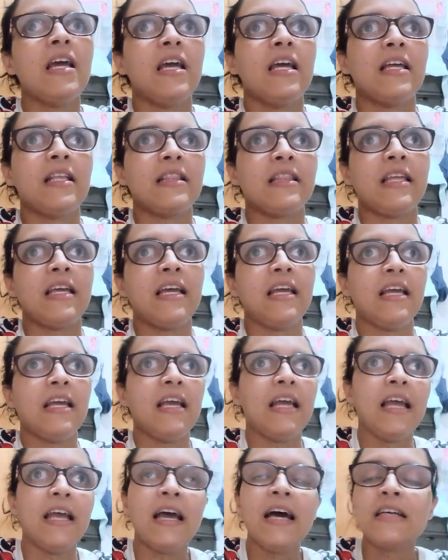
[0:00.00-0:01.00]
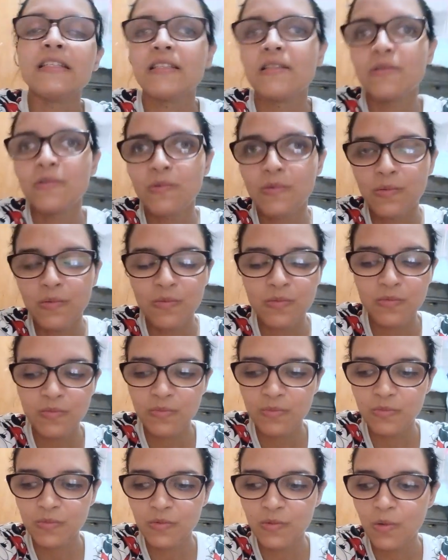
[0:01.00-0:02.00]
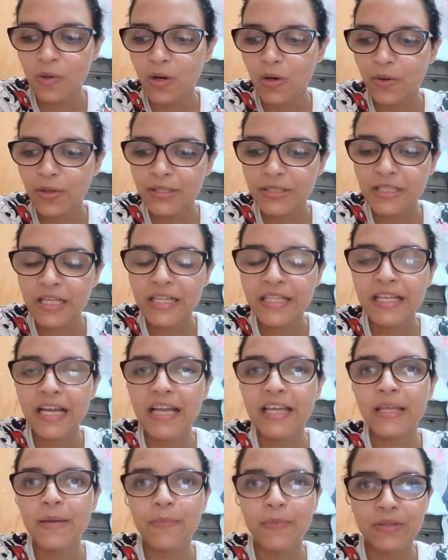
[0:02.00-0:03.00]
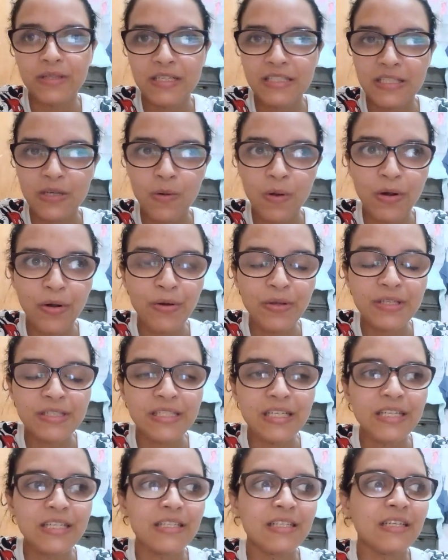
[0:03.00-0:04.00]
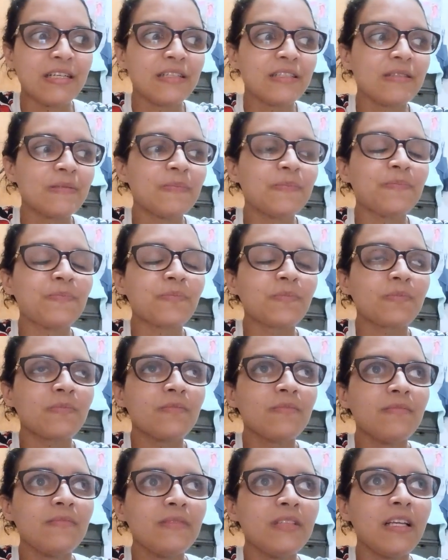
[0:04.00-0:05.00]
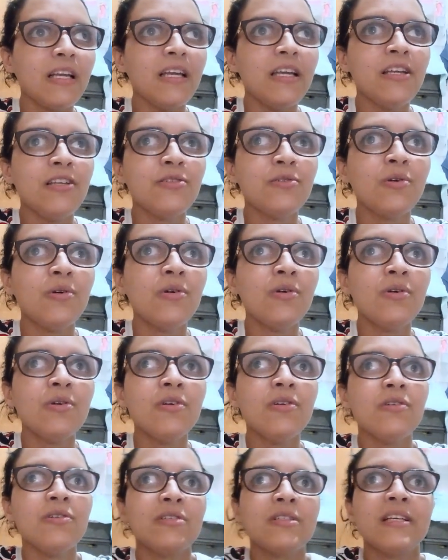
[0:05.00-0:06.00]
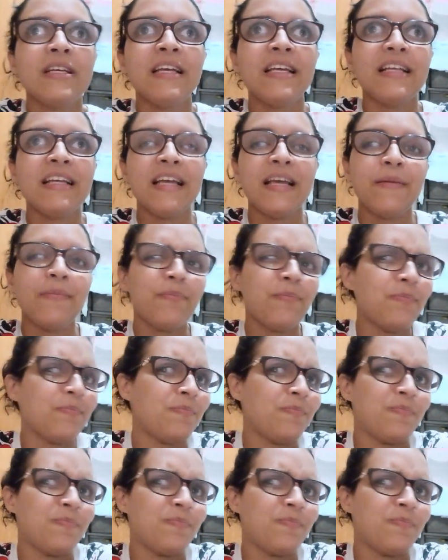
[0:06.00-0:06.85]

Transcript: Este, es hacer un, juego de señas y después de ese juego de señas, ellos, eh,